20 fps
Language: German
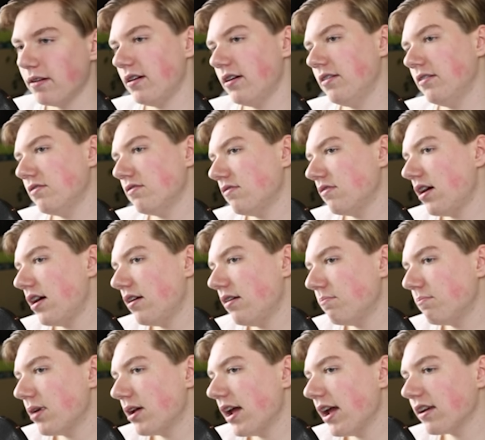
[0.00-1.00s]
also
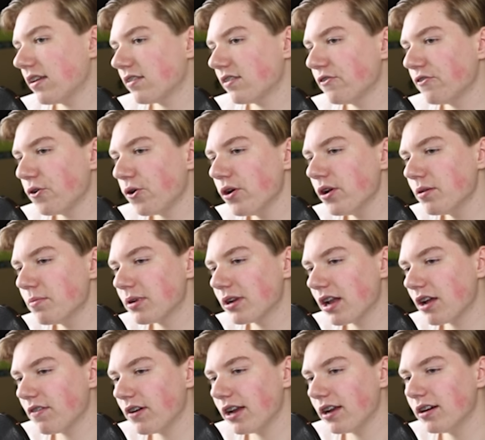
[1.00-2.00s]
in meiner engsten Freunde
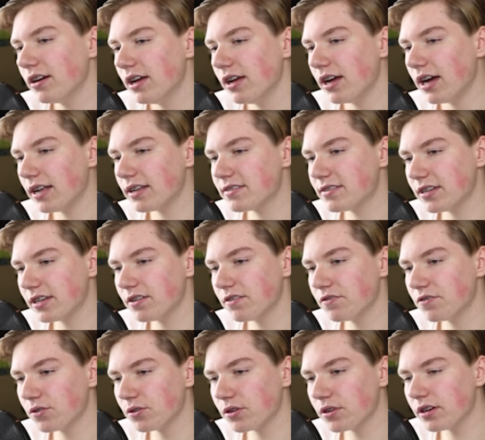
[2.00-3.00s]
mittlerweile
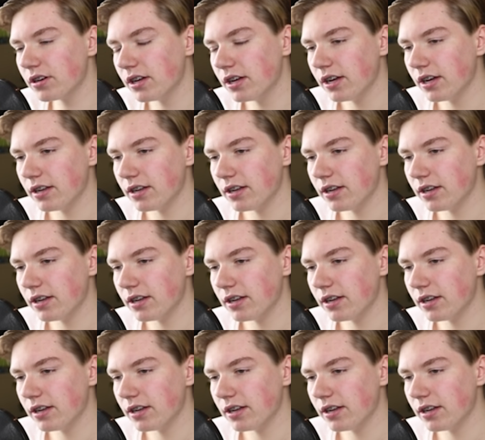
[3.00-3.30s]
erzählen würde,